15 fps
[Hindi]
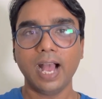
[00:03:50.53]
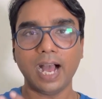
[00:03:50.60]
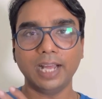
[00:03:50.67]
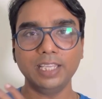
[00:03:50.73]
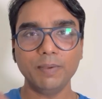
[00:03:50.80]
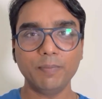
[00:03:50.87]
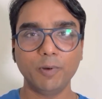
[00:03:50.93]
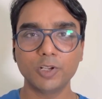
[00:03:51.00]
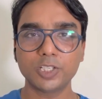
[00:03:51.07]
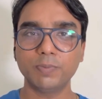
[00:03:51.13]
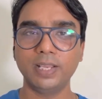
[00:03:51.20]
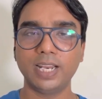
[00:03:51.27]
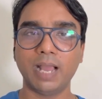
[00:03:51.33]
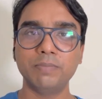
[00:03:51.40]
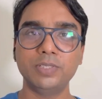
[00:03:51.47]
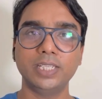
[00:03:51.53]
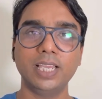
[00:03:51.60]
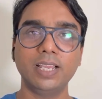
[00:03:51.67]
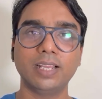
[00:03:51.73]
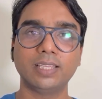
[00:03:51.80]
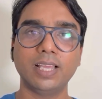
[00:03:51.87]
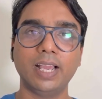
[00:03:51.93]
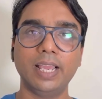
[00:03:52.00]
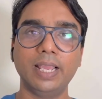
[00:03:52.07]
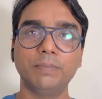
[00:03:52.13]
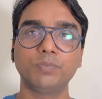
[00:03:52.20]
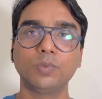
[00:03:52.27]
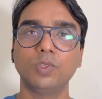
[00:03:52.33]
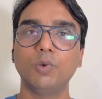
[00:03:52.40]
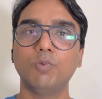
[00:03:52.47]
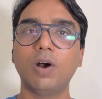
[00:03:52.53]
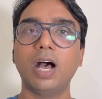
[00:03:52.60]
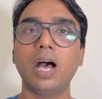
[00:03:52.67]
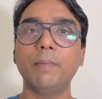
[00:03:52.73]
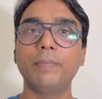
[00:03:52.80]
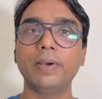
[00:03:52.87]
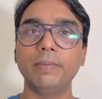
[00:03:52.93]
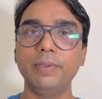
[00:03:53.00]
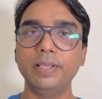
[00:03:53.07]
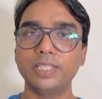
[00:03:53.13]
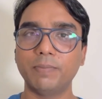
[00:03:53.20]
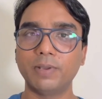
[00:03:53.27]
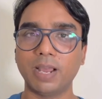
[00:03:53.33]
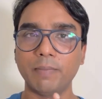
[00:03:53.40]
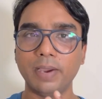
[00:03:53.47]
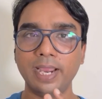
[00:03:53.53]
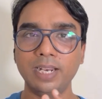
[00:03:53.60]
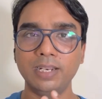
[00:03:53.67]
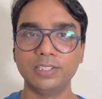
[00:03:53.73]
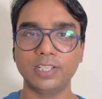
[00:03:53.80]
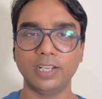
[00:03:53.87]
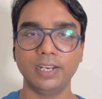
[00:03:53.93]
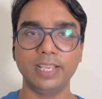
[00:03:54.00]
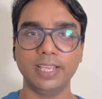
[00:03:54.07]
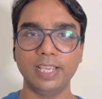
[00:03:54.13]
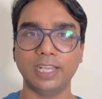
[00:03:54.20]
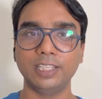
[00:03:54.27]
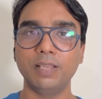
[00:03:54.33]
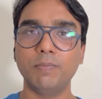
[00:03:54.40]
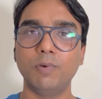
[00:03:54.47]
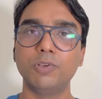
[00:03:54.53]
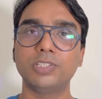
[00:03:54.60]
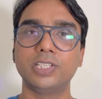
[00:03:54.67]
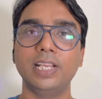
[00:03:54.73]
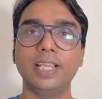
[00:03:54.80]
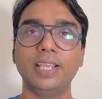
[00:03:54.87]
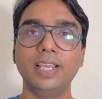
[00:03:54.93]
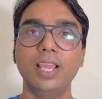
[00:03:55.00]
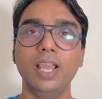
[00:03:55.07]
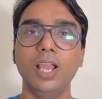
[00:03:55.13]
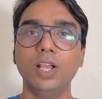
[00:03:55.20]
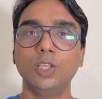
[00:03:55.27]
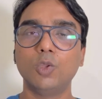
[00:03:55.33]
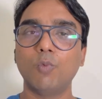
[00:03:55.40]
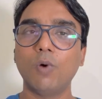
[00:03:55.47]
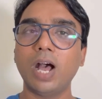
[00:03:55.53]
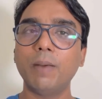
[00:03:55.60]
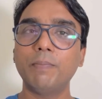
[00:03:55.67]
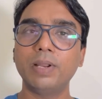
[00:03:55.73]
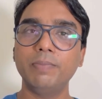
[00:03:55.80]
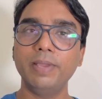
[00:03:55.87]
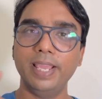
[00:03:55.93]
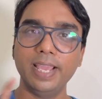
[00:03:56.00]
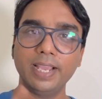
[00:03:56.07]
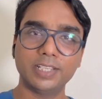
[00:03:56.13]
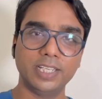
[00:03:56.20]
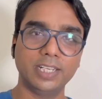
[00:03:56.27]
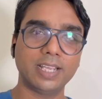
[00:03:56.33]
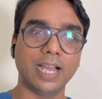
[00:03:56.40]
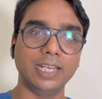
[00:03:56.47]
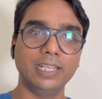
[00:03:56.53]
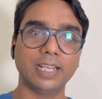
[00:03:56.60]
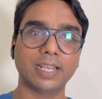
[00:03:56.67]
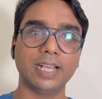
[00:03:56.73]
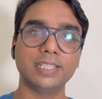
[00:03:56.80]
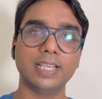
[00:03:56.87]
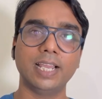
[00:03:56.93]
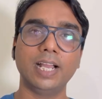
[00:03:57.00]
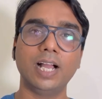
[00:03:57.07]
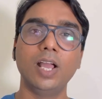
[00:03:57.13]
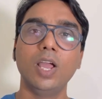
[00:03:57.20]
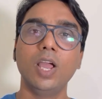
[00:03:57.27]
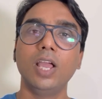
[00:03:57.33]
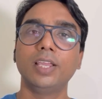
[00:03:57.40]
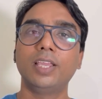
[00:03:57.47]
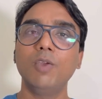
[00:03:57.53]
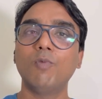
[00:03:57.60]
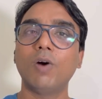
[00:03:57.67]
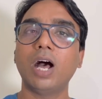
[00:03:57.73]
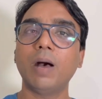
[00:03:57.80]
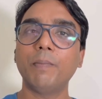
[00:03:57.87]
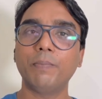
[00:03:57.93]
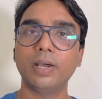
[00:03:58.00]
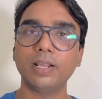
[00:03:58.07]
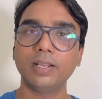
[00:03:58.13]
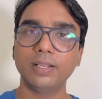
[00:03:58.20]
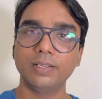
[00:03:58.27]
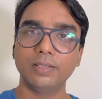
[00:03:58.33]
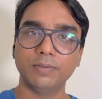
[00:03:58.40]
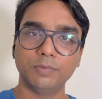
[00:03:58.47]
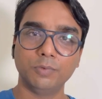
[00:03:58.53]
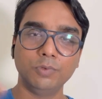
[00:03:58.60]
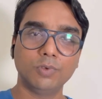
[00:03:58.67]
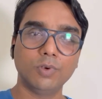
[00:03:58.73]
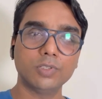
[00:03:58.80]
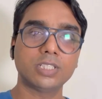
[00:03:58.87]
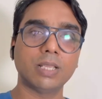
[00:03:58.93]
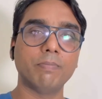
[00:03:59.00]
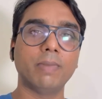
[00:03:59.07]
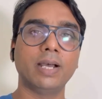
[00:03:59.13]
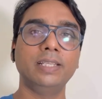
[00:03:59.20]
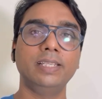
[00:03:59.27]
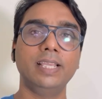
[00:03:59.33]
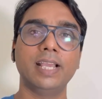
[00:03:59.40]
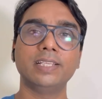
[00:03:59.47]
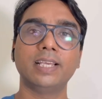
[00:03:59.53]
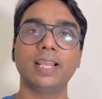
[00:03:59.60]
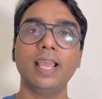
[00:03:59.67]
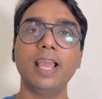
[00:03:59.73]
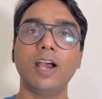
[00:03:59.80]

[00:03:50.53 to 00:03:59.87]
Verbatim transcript: आदि पुरुष में राम जी की कथा है तो वहां पर भी जब रामायण चलेगी आदि पुरुष चलेगी तो वहां पर भी एक सीट खाली रखा जाएगा कि वहां पर उनको सम्मान दिया जा रहा है